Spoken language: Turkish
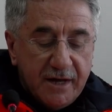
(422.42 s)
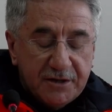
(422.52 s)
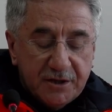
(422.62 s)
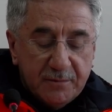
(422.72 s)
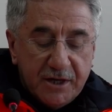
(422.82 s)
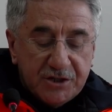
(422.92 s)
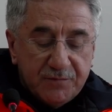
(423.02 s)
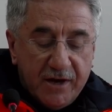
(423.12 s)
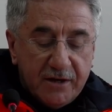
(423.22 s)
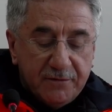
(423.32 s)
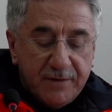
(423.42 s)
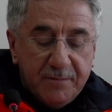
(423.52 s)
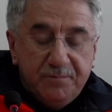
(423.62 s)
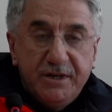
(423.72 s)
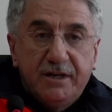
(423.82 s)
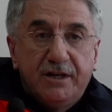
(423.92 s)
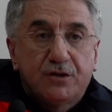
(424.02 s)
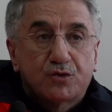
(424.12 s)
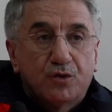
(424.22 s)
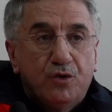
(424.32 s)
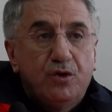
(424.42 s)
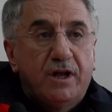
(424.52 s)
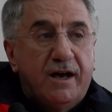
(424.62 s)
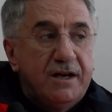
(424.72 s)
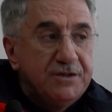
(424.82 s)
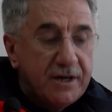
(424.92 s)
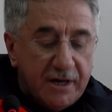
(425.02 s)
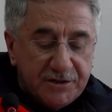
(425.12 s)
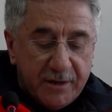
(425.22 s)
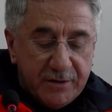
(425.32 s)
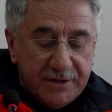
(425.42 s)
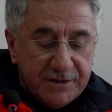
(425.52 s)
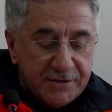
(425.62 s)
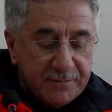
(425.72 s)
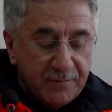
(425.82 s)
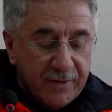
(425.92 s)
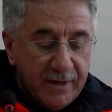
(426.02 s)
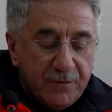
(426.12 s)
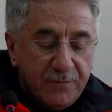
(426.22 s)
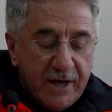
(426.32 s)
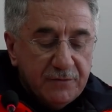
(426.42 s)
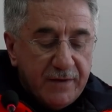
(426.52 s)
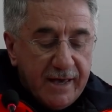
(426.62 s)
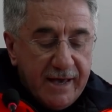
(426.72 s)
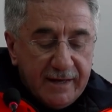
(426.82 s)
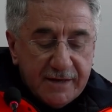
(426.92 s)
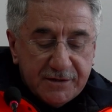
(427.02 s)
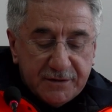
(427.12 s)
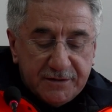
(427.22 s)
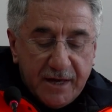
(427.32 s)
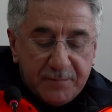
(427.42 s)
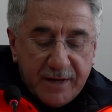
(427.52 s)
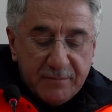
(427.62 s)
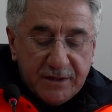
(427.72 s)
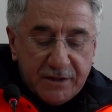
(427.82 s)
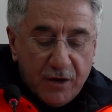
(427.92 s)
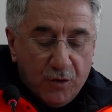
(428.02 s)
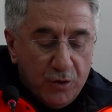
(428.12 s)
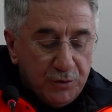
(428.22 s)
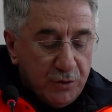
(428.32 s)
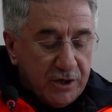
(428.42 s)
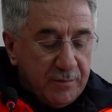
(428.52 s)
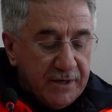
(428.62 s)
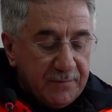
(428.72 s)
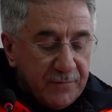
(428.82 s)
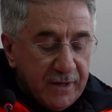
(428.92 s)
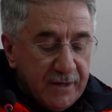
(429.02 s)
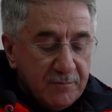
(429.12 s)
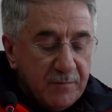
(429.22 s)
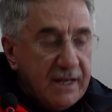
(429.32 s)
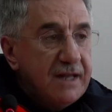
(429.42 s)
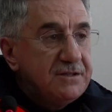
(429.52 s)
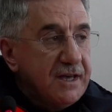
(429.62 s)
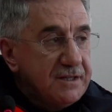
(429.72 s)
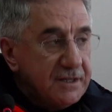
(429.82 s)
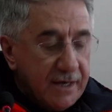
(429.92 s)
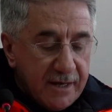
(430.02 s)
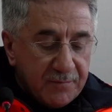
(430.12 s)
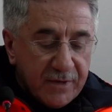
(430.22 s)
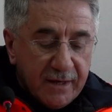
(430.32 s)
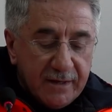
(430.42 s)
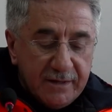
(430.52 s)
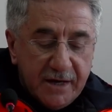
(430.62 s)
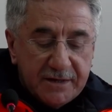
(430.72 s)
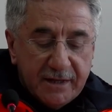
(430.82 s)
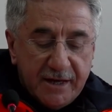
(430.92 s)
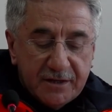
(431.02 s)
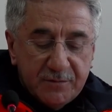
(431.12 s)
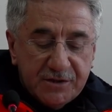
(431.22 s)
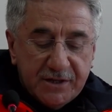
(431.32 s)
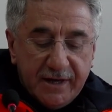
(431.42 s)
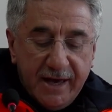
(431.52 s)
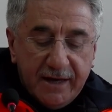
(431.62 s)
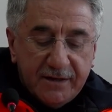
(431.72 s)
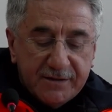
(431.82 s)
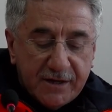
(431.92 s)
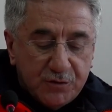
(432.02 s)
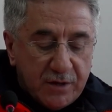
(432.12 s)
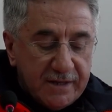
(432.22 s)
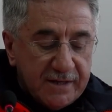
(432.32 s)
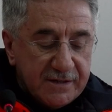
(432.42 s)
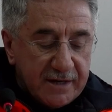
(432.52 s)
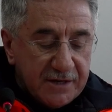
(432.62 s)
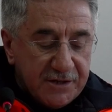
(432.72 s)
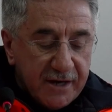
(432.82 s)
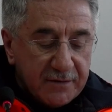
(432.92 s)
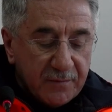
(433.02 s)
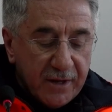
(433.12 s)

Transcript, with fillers: yardımlaşma ve birlik ruhuyla ancak aşabiliriz. Van ve Elazığ depreminde olduğu gibi Malatya'da da yaralarımızı en kısa sürede saracak